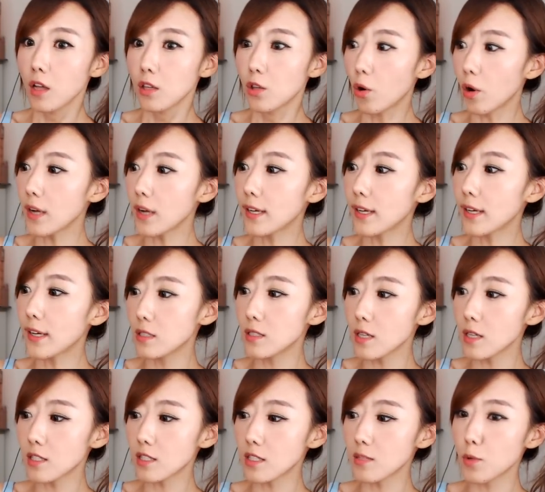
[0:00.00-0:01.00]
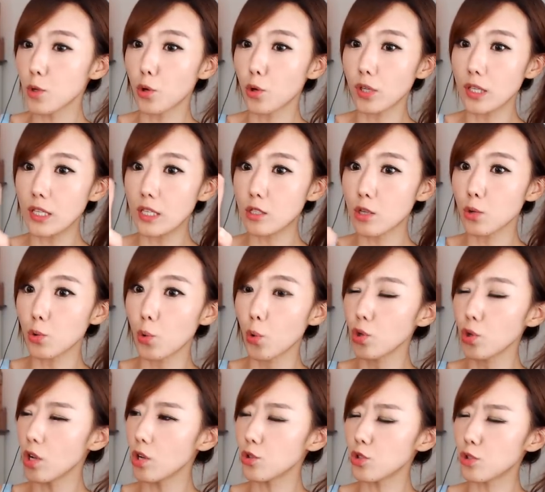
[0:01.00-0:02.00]
너가 갱신했으면 여기
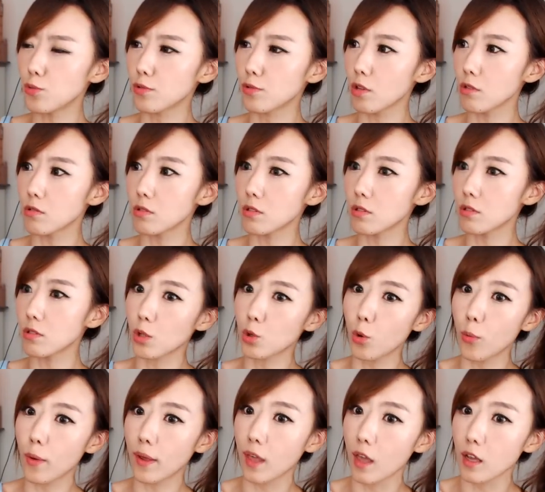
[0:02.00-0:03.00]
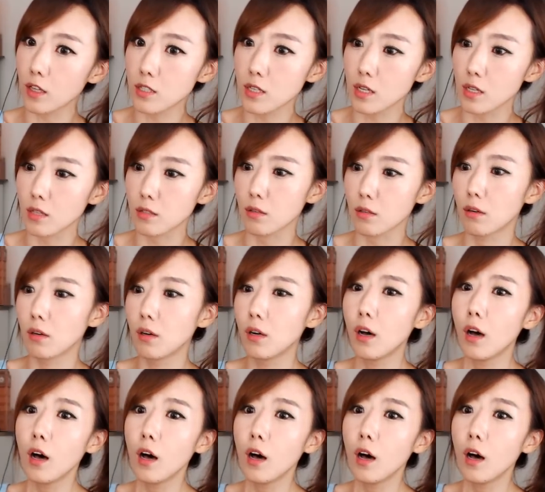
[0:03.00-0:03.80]
2005년으로 붙었을 텐데, 너 왜 갱신 안 했어?